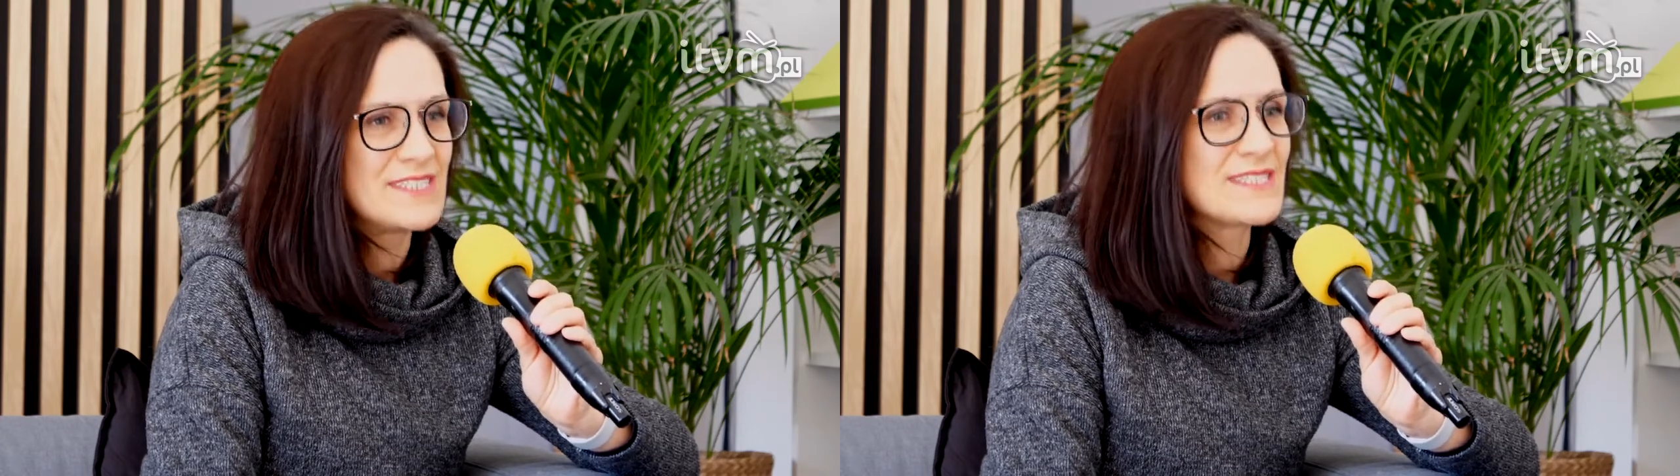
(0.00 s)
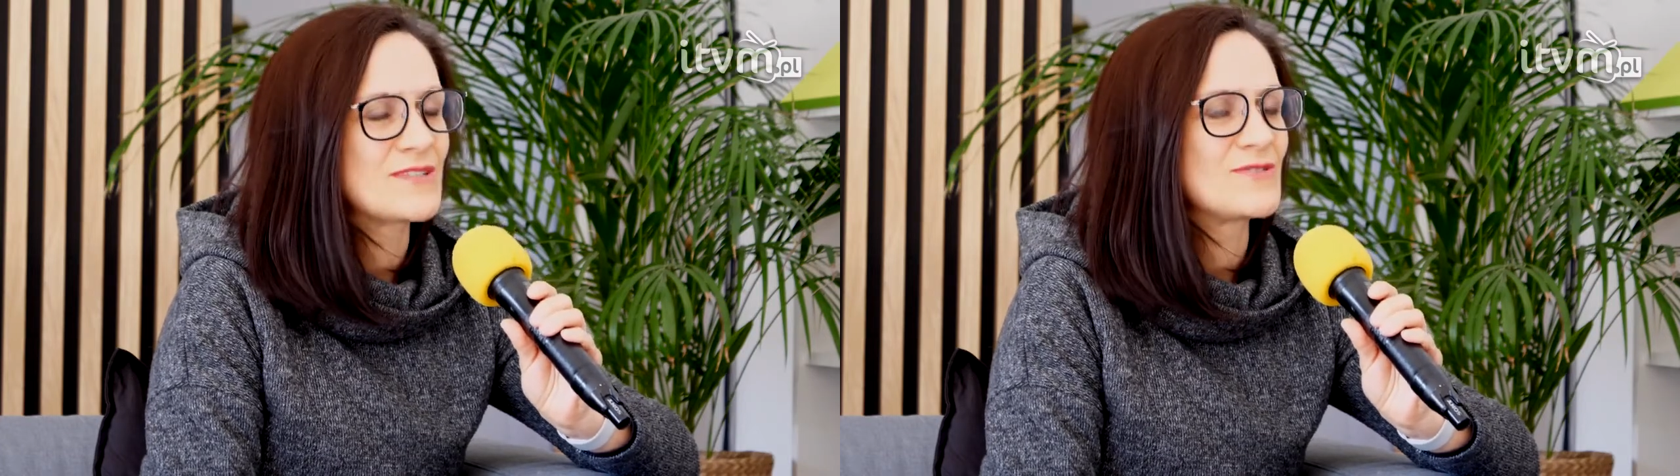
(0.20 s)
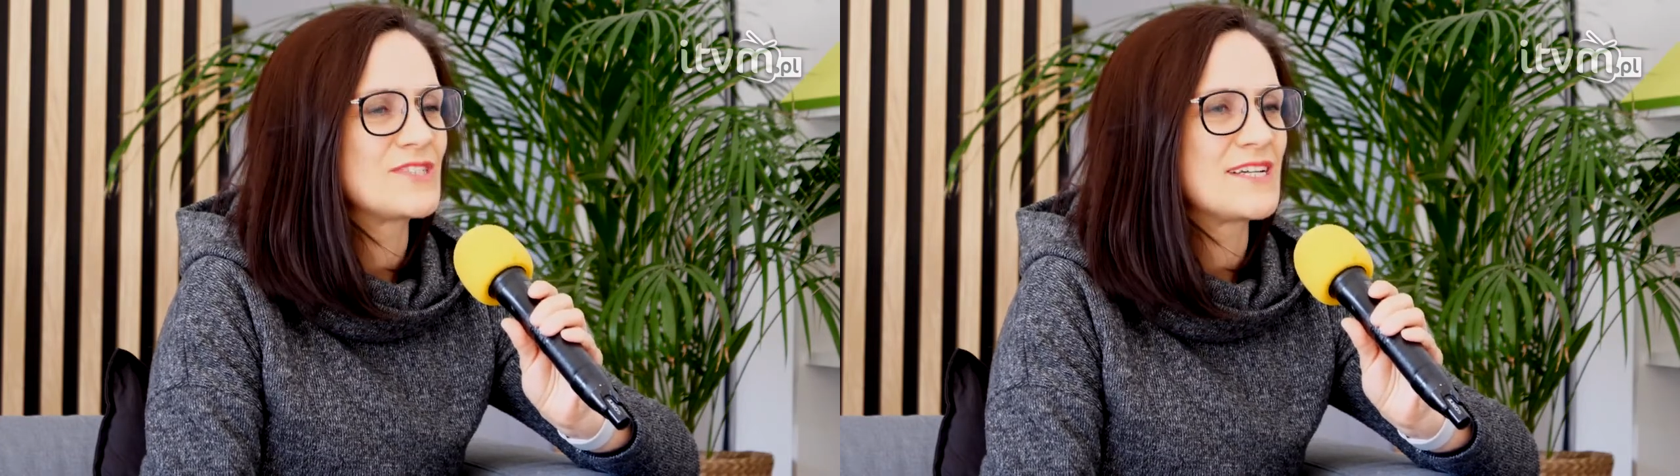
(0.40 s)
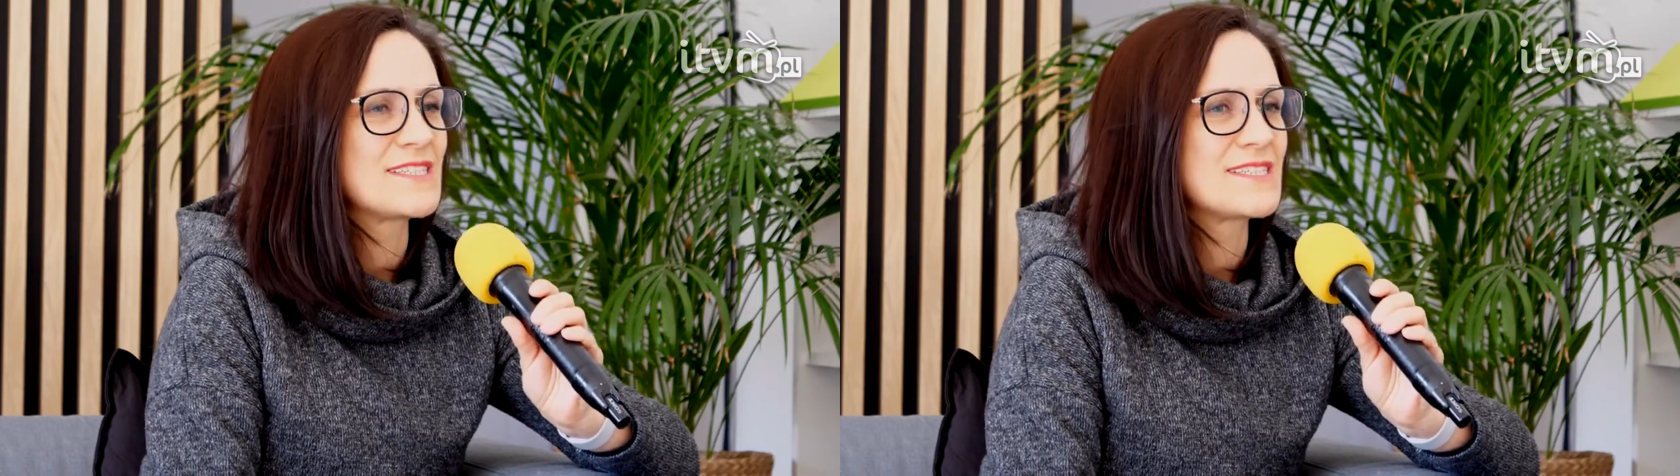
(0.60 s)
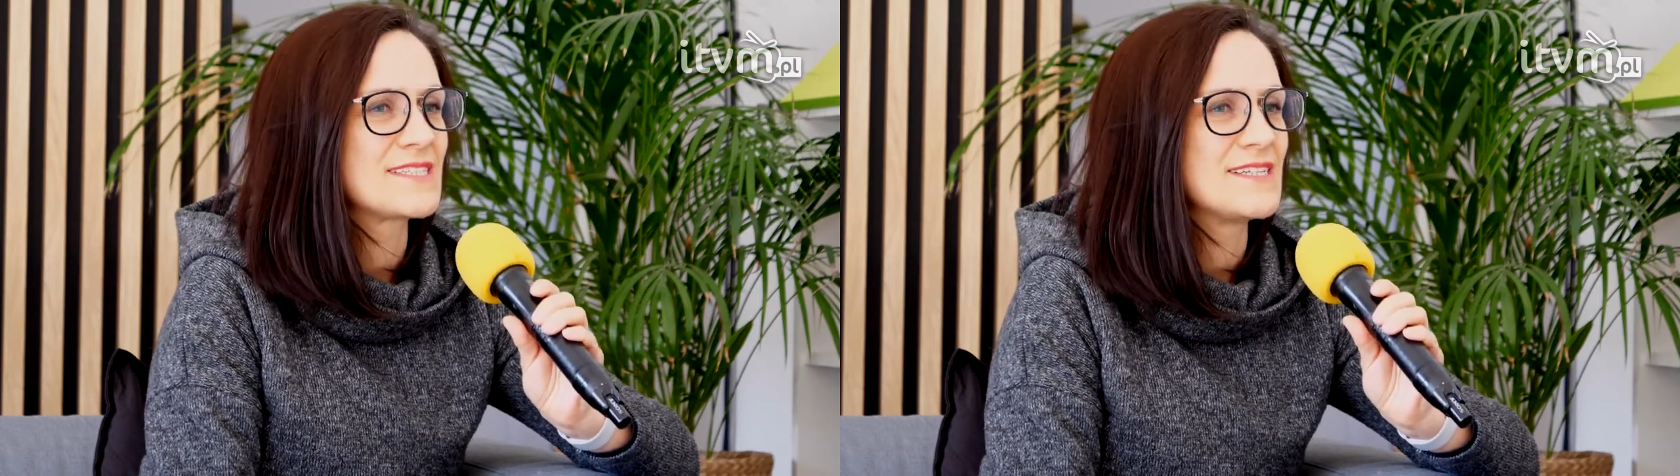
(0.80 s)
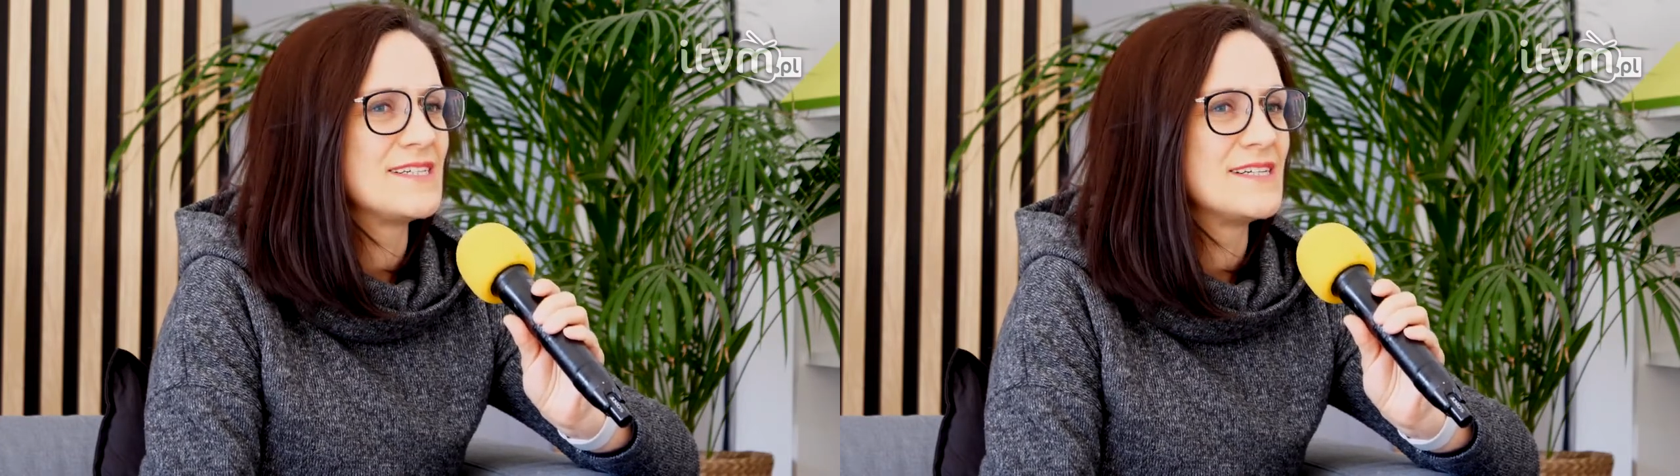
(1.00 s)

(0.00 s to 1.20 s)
jest to czas